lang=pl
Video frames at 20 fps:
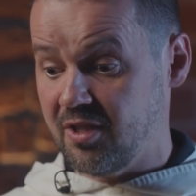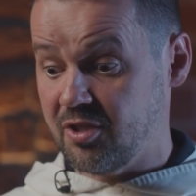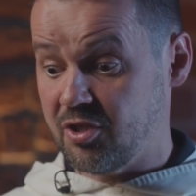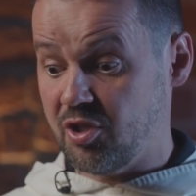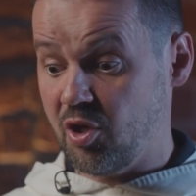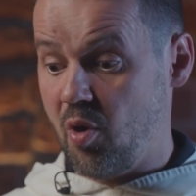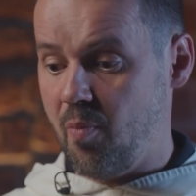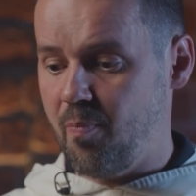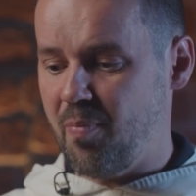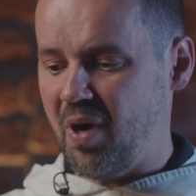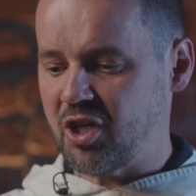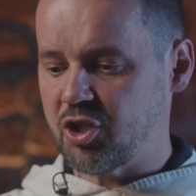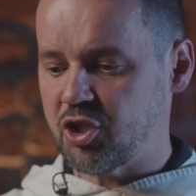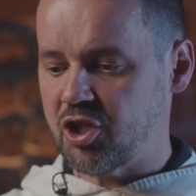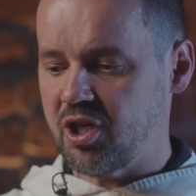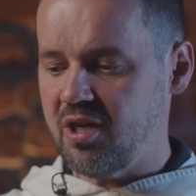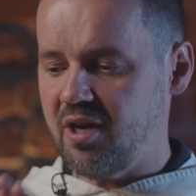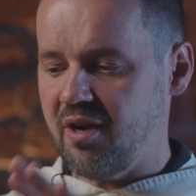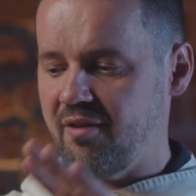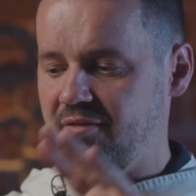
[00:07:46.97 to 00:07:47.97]
z tego
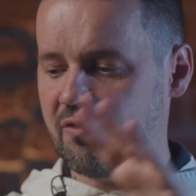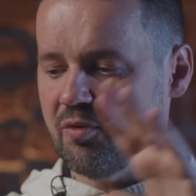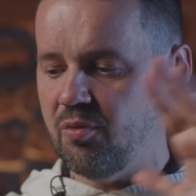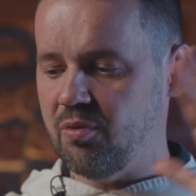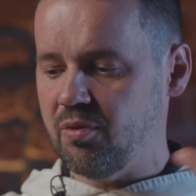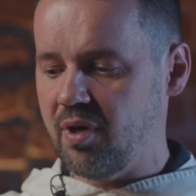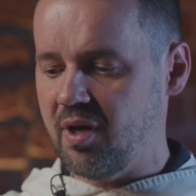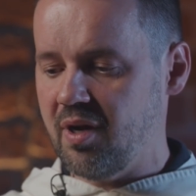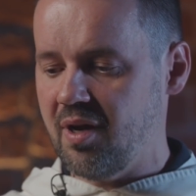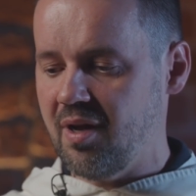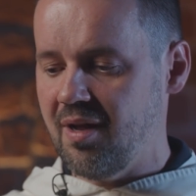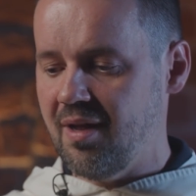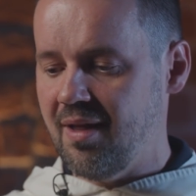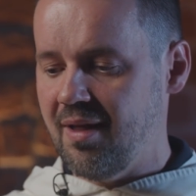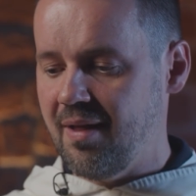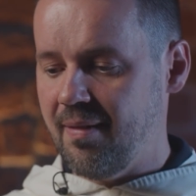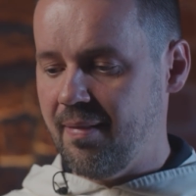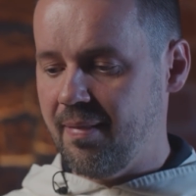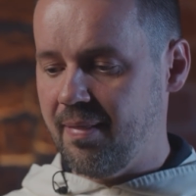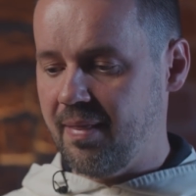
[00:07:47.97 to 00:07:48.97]
patrzenia w górę,
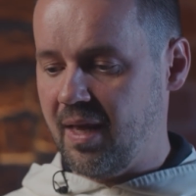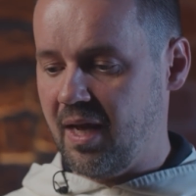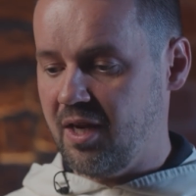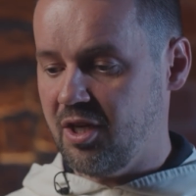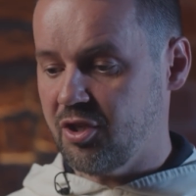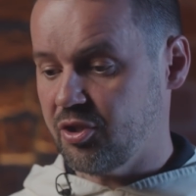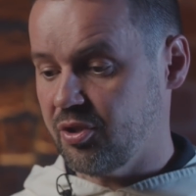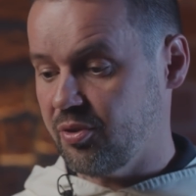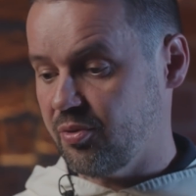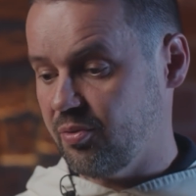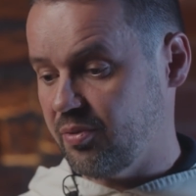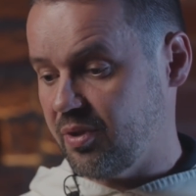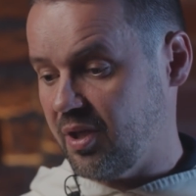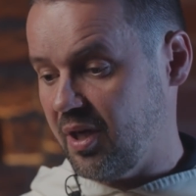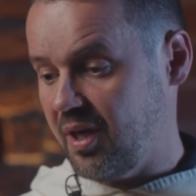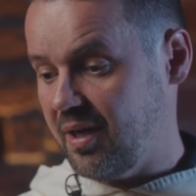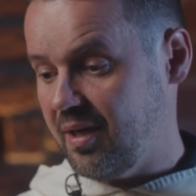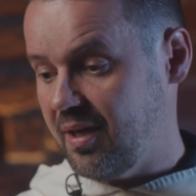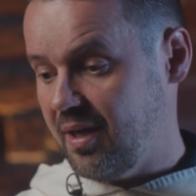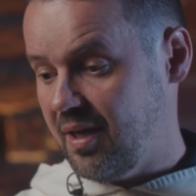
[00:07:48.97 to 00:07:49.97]
należy
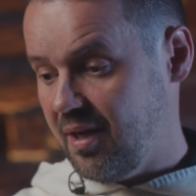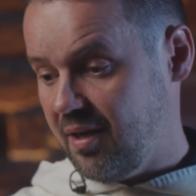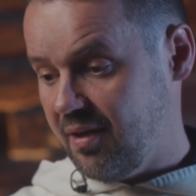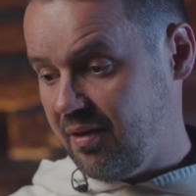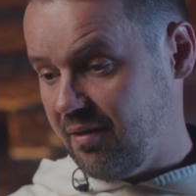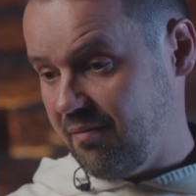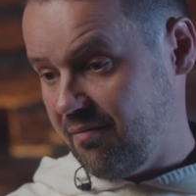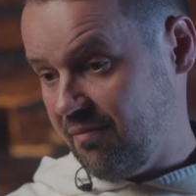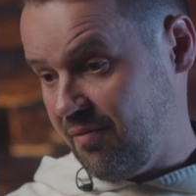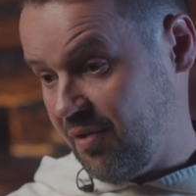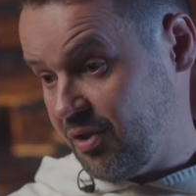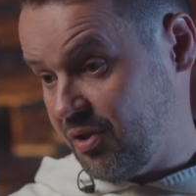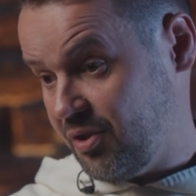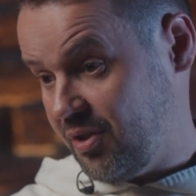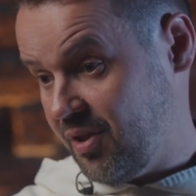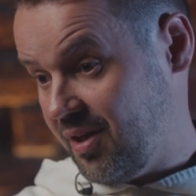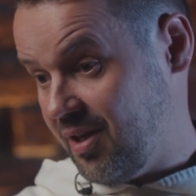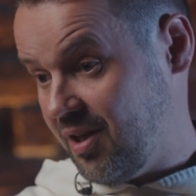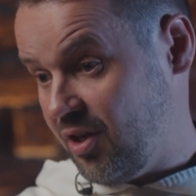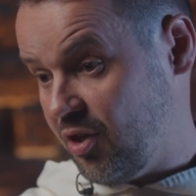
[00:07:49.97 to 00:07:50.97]
tutaj
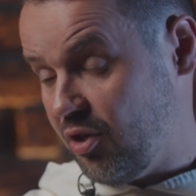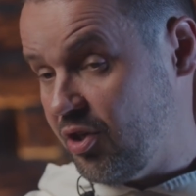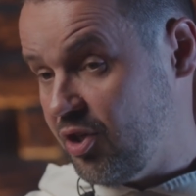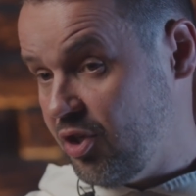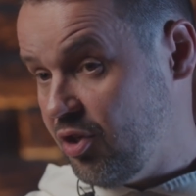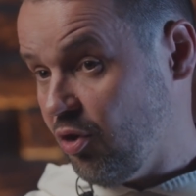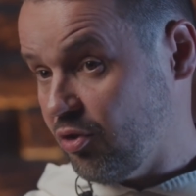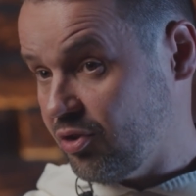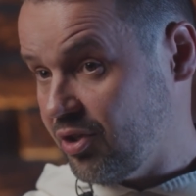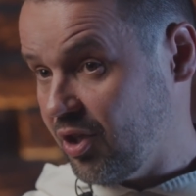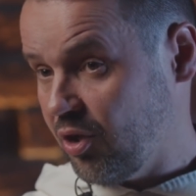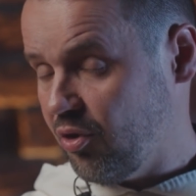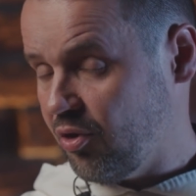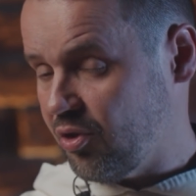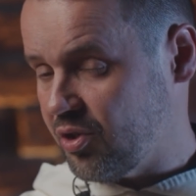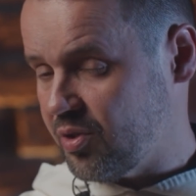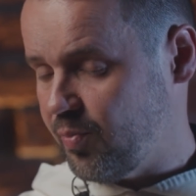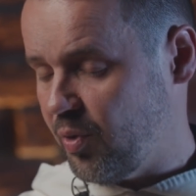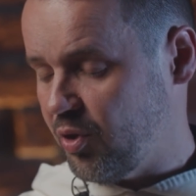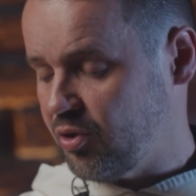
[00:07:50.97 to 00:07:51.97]
właśnie i od tego
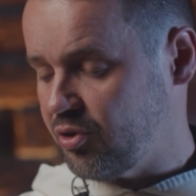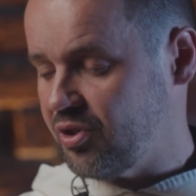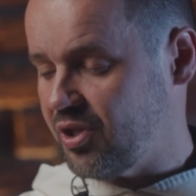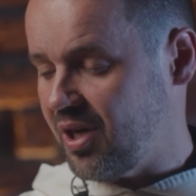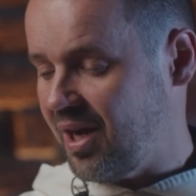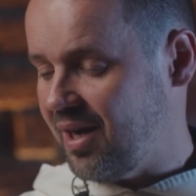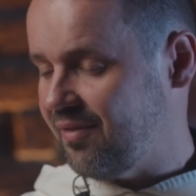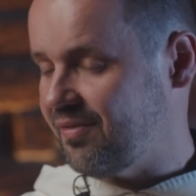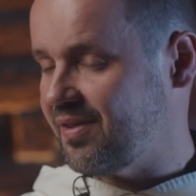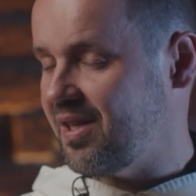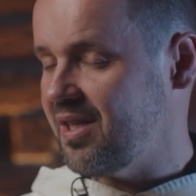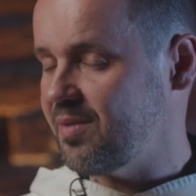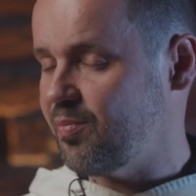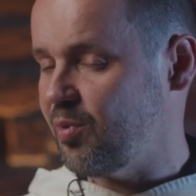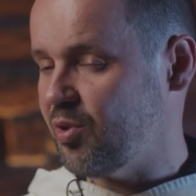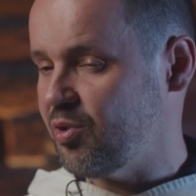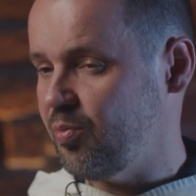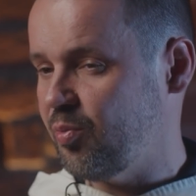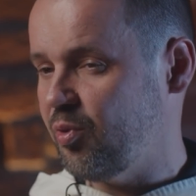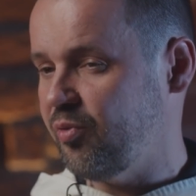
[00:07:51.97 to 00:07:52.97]
rozpocząć, ale w ten
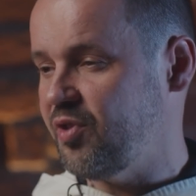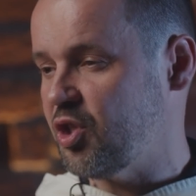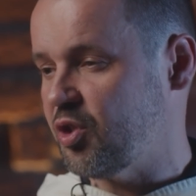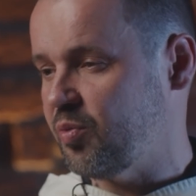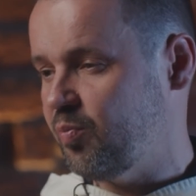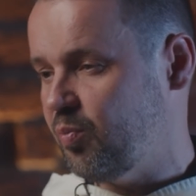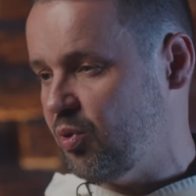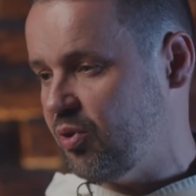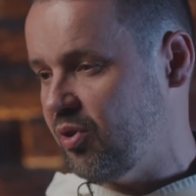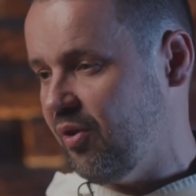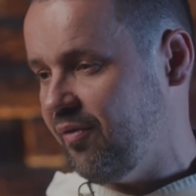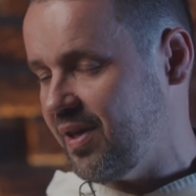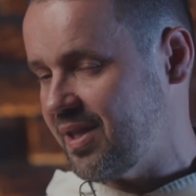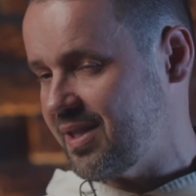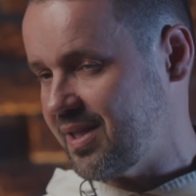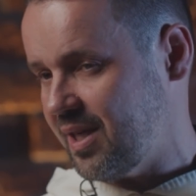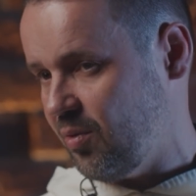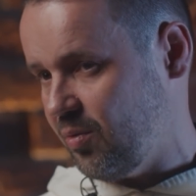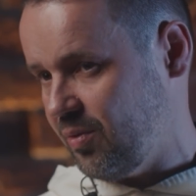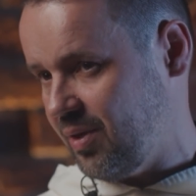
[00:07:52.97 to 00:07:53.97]
sposób również
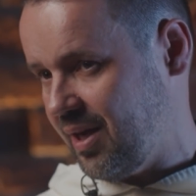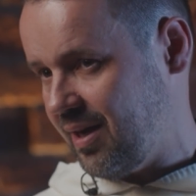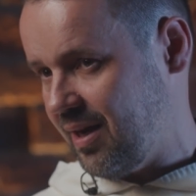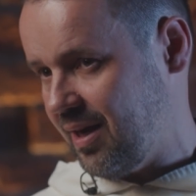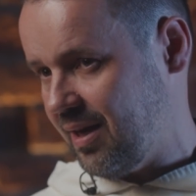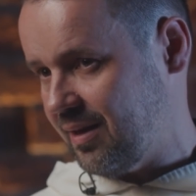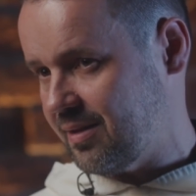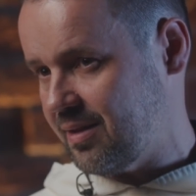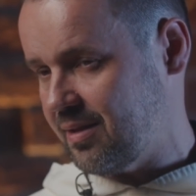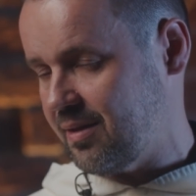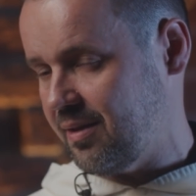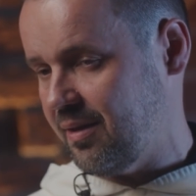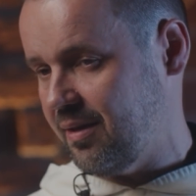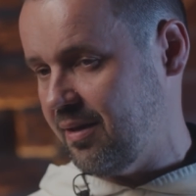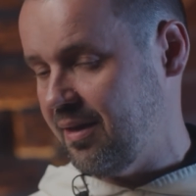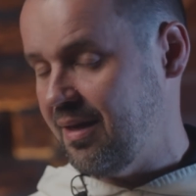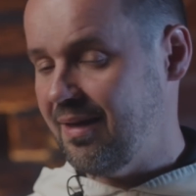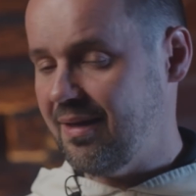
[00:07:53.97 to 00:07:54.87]
budować całą narrację.